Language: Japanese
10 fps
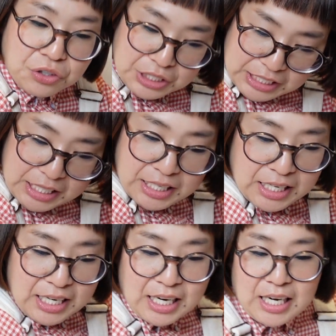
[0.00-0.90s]
後に、
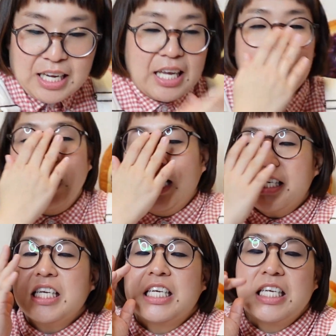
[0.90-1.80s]
えー、1
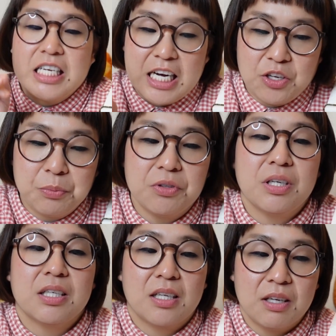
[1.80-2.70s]
日2回飲むん
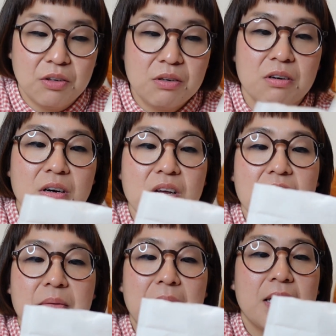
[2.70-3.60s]
ですけど、
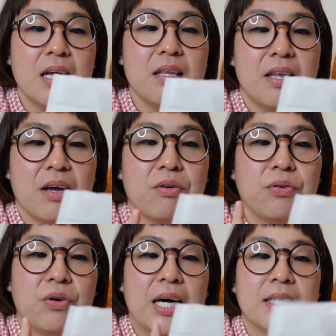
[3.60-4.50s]
まあ、なんでこ
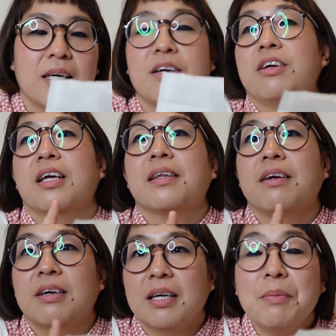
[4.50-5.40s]
の朝昼になって
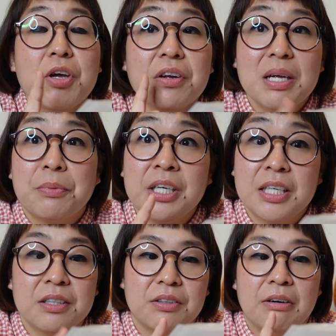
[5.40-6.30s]
るか、でも夜でもいい
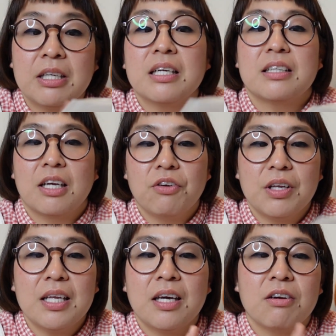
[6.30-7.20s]
ですよって言われたんですけど、
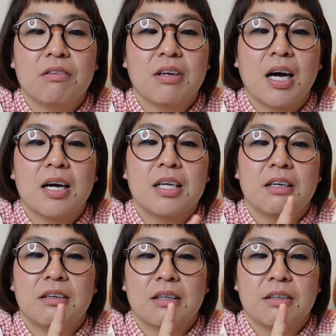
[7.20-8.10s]
なんで昼って書かれて
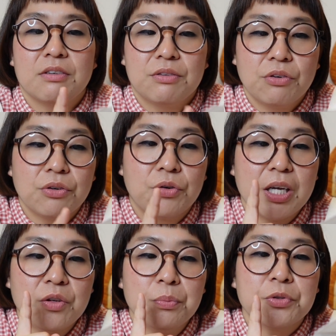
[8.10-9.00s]
るかっていうと、こ
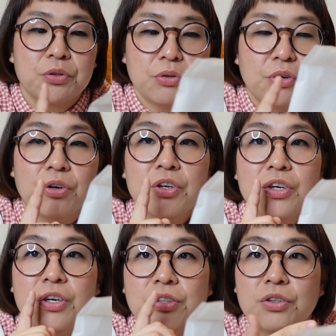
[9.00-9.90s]
れ飲むと、
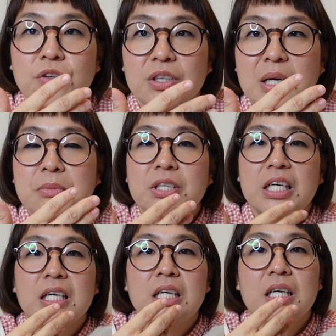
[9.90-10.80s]
ちょっと眠
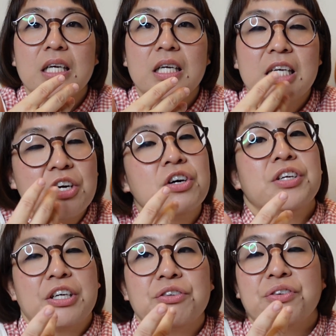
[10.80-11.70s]
りにくく
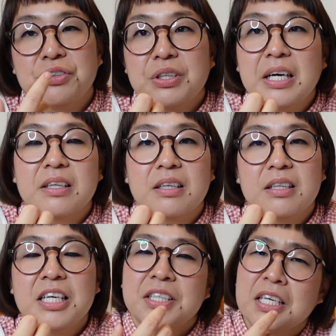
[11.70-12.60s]
なるというか、
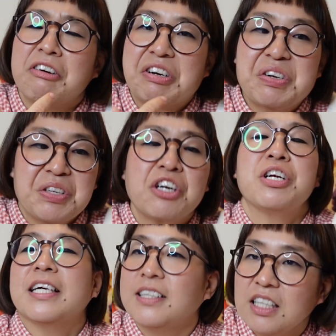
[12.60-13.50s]
寝つきが悪くなる
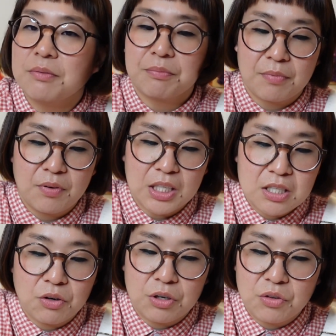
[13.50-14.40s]
らしい。
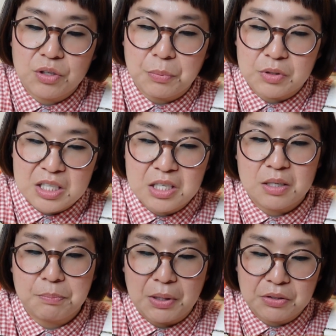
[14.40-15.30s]
私はこれ飲んでも全
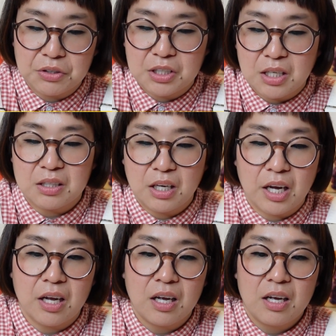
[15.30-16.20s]
然爆睡してたん
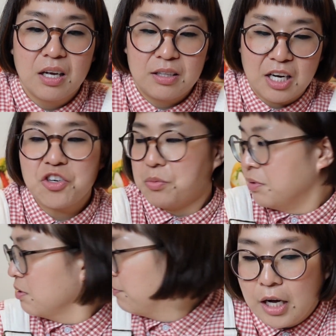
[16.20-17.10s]
で、大丈夫。
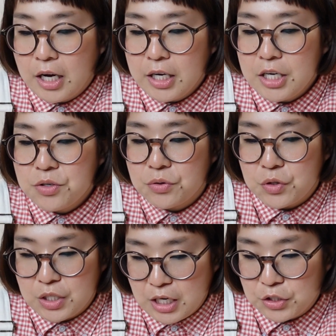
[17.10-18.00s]
肺移植
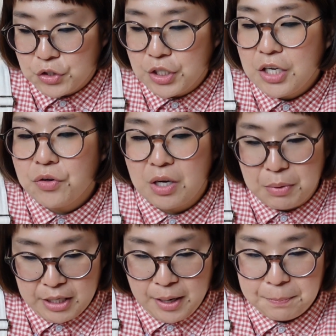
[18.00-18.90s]
した次の日
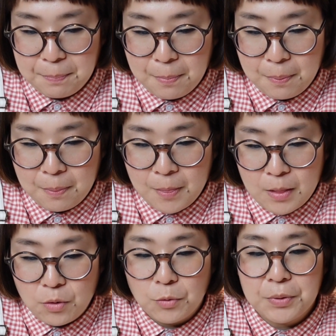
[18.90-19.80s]
まで、
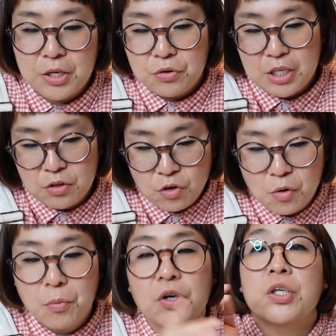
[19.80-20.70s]
このプレドニン
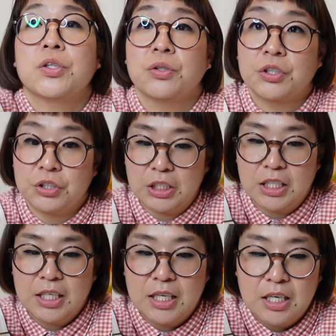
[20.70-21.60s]
ともう一つの薬、
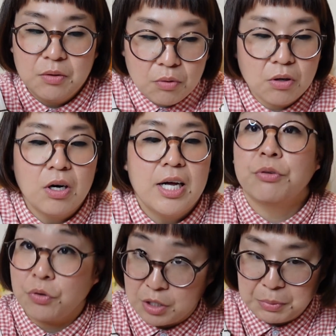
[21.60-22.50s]
を
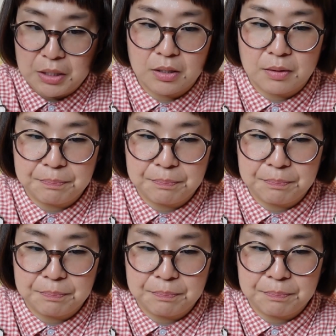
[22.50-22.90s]
服用します。